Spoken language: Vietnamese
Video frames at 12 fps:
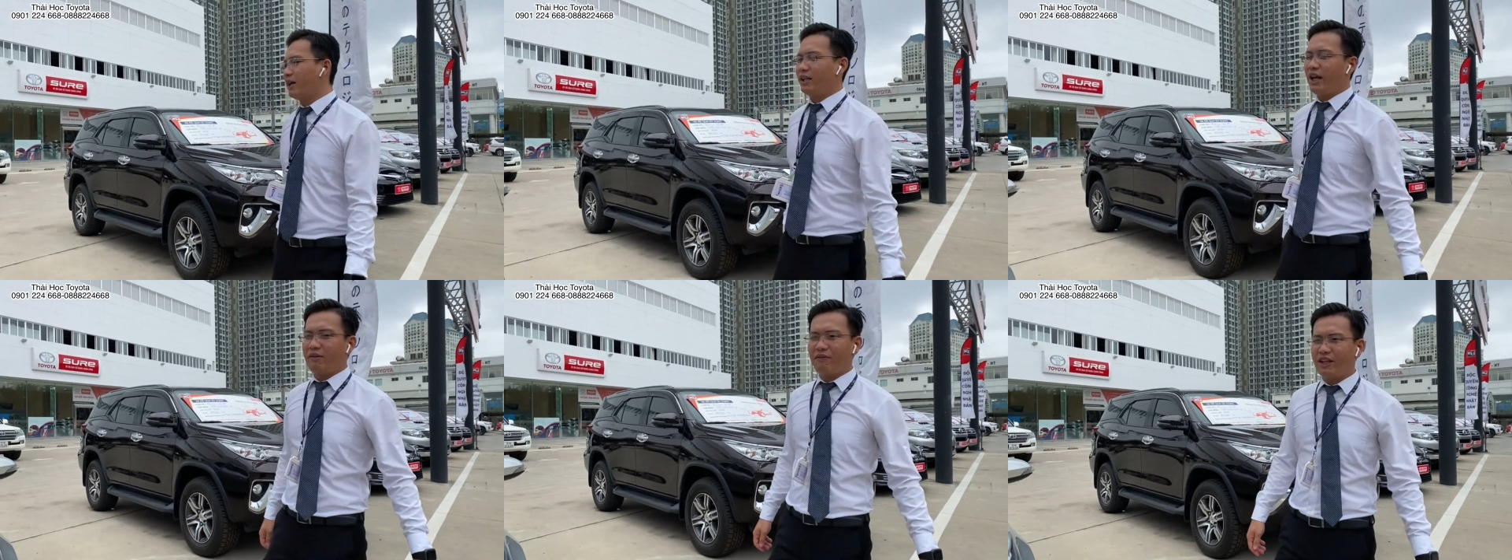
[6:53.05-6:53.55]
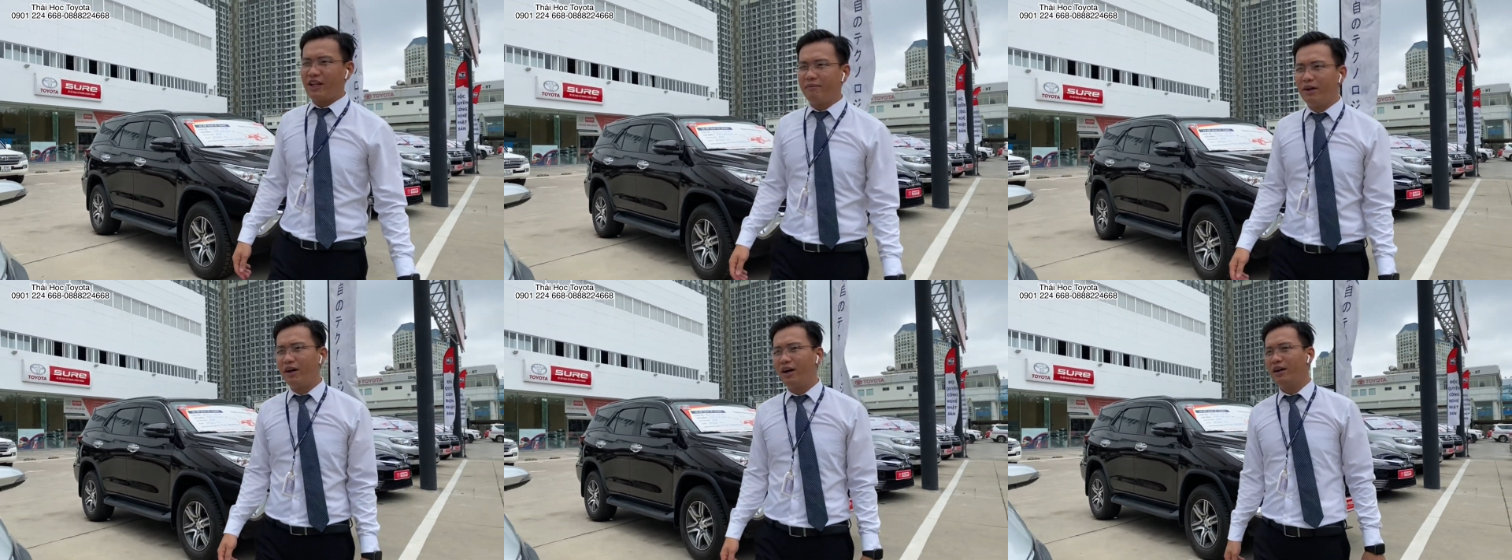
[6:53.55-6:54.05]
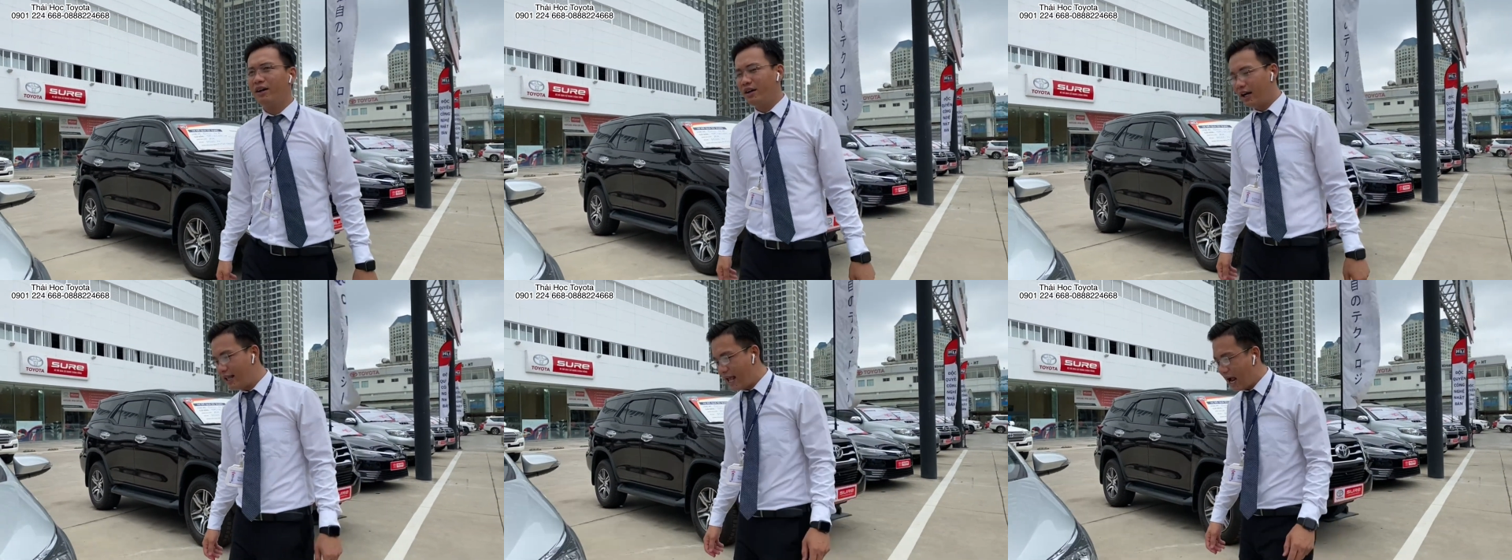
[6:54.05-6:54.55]
cách nhiệt, việc che mưa,
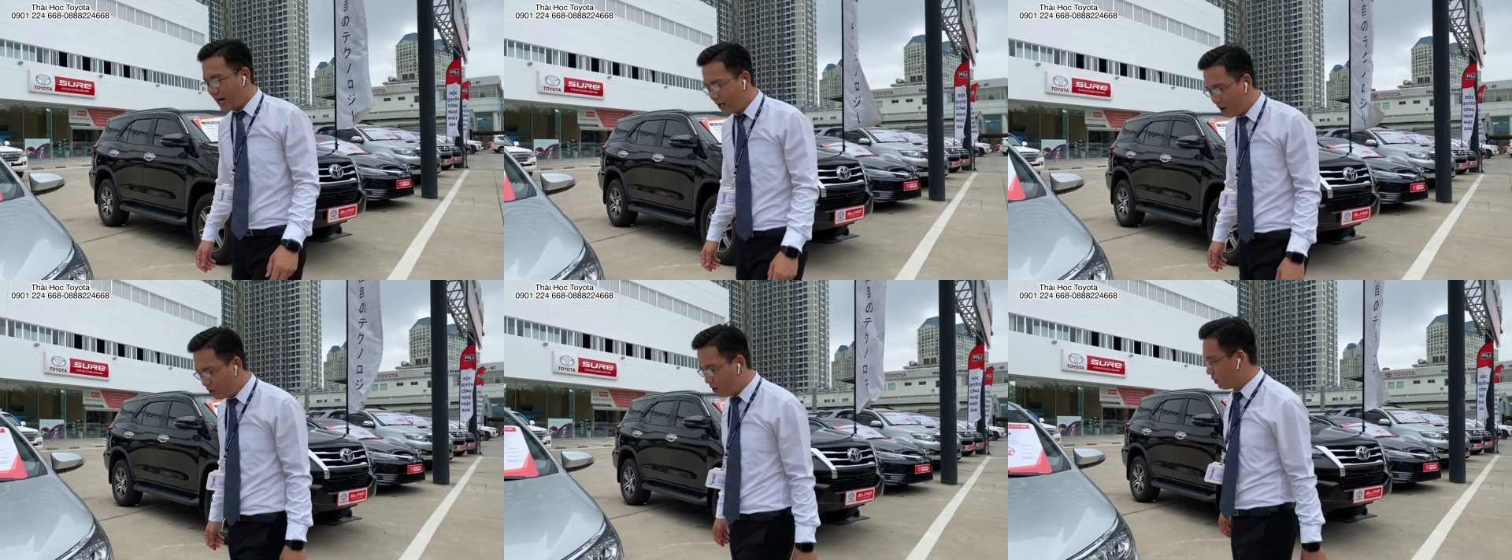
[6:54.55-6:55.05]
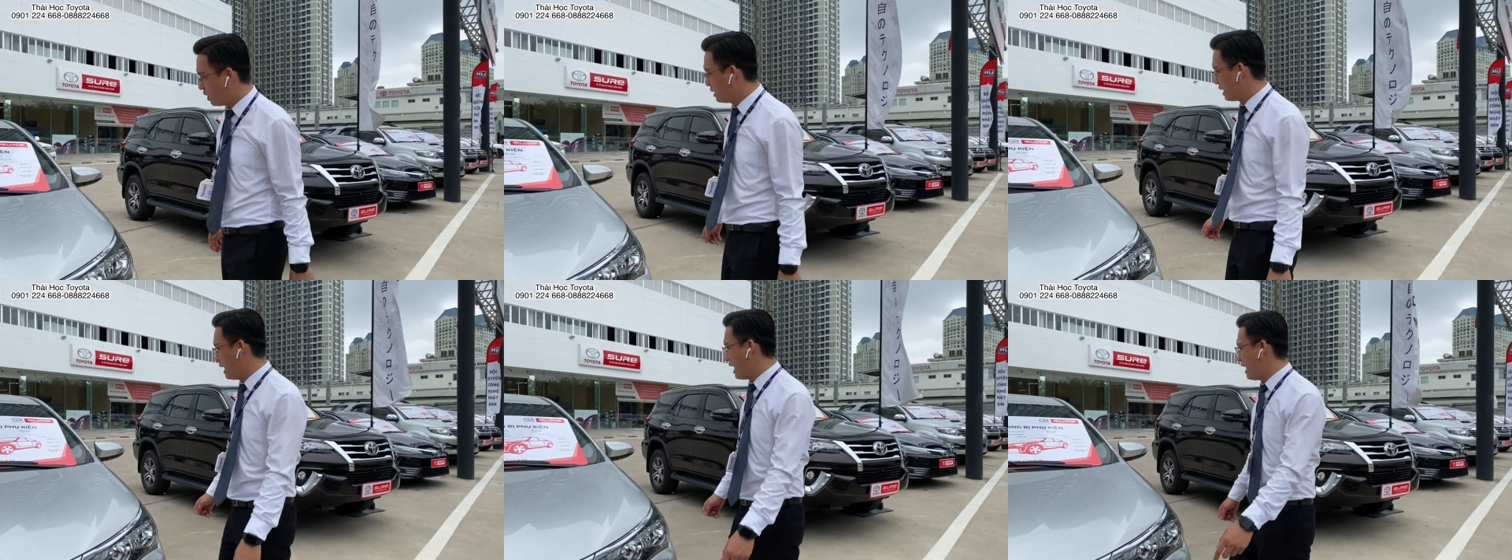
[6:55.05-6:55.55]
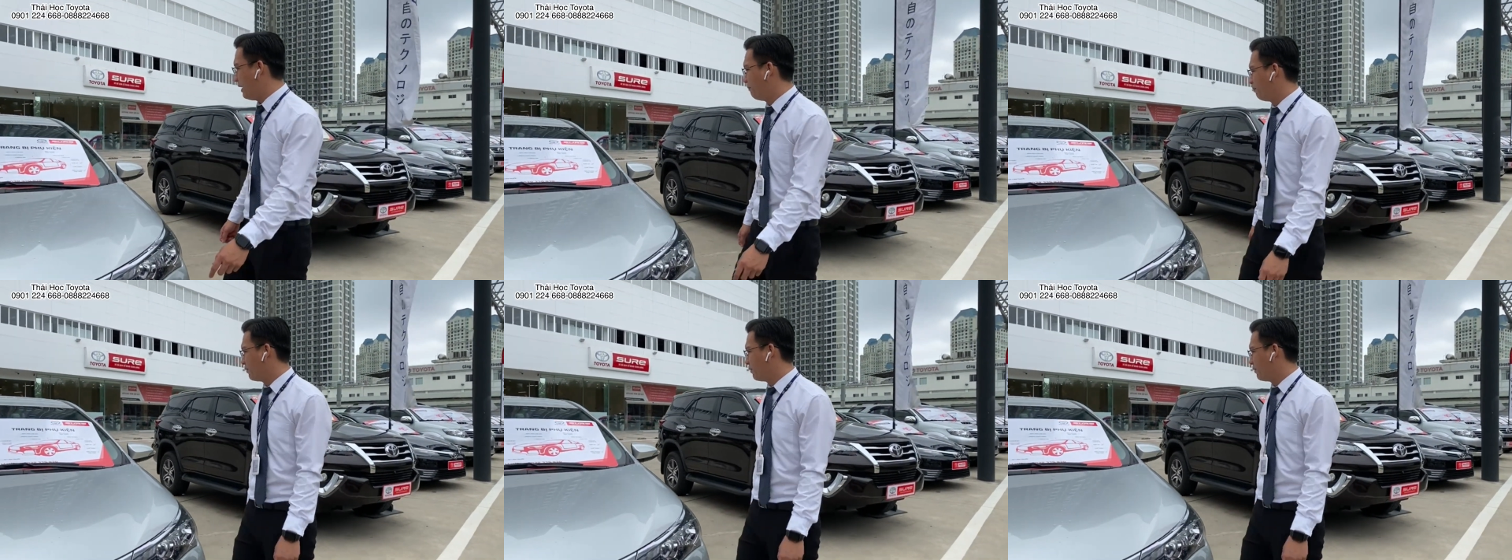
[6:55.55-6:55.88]
ghế da đầy đủ cô chú anh chị ha.